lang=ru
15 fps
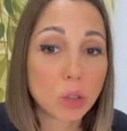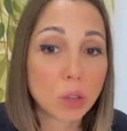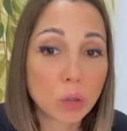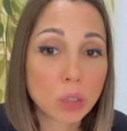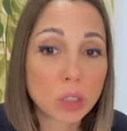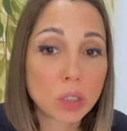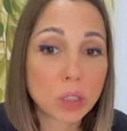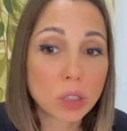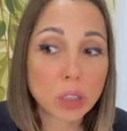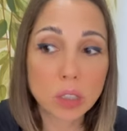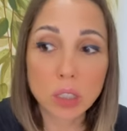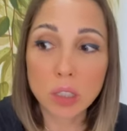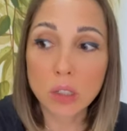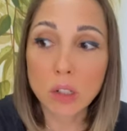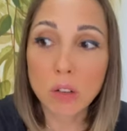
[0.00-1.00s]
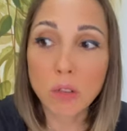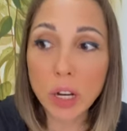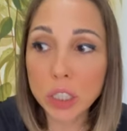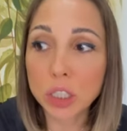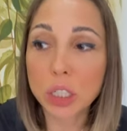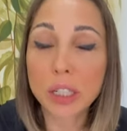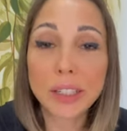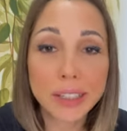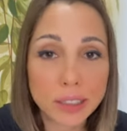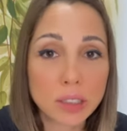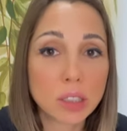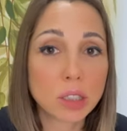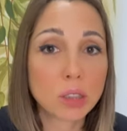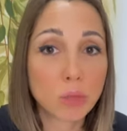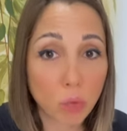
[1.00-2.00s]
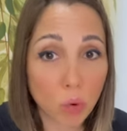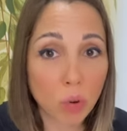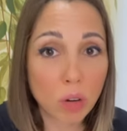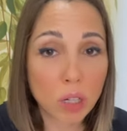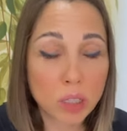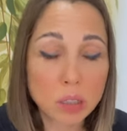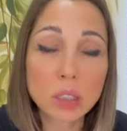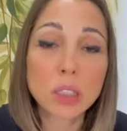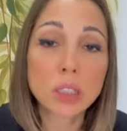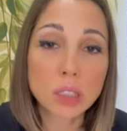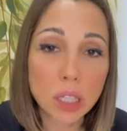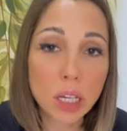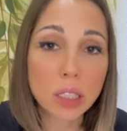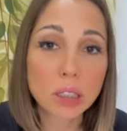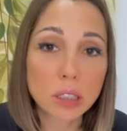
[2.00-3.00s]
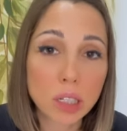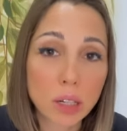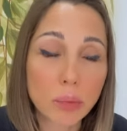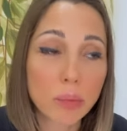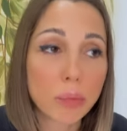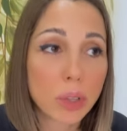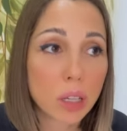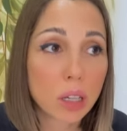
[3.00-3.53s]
То есть э, ваше естество отрицается.